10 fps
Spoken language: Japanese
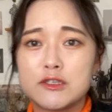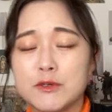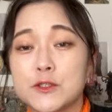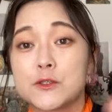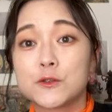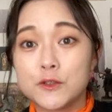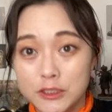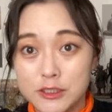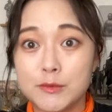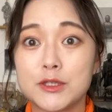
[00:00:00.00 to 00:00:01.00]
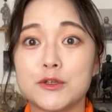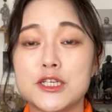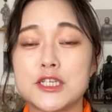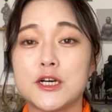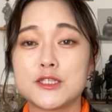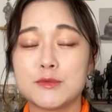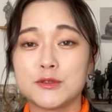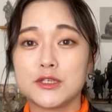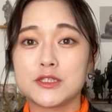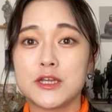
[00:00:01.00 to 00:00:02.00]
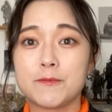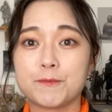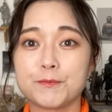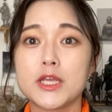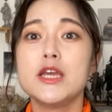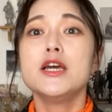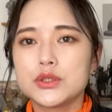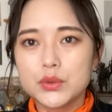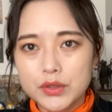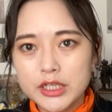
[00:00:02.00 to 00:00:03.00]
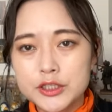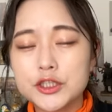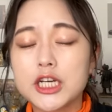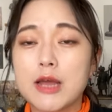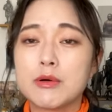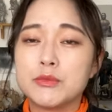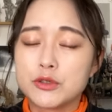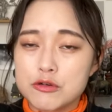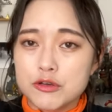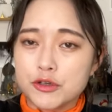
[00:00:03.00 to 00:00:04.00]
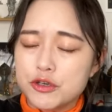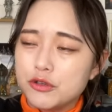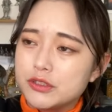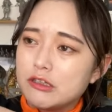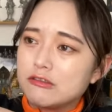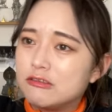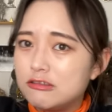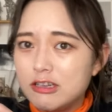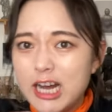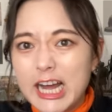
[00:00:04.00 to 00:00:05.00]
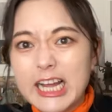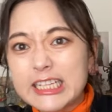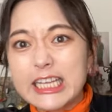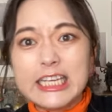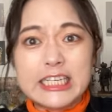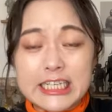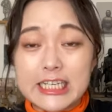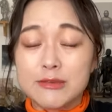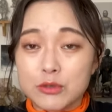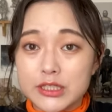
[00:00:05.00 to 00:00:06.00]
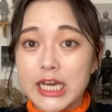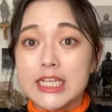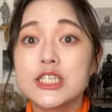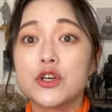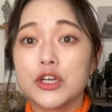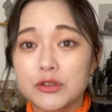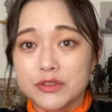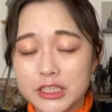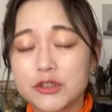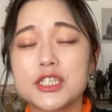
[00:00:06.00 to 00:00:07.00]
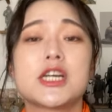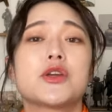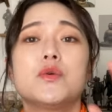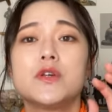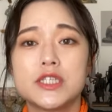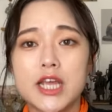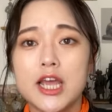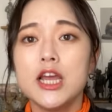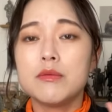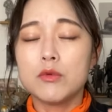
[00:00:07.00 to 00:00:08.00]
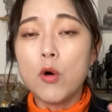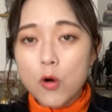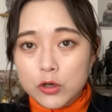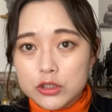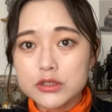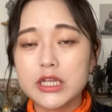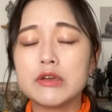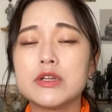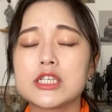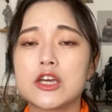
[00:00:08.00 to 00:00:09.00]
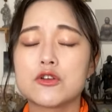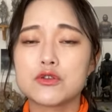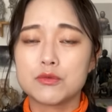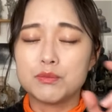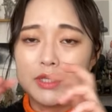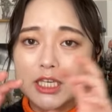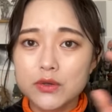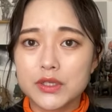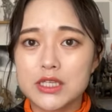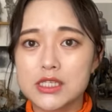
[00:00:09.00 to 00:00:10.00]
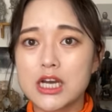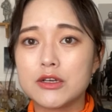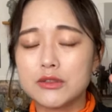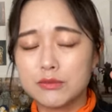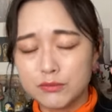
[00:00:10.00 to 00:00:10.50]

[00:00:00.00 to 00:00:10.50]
しますすぐに全ての儀式が始まるんですねそこで空海も向こうの経典をぐわーって一気にもう大事業いろんな人で写経をして宝具っていうんですけどその密教で使う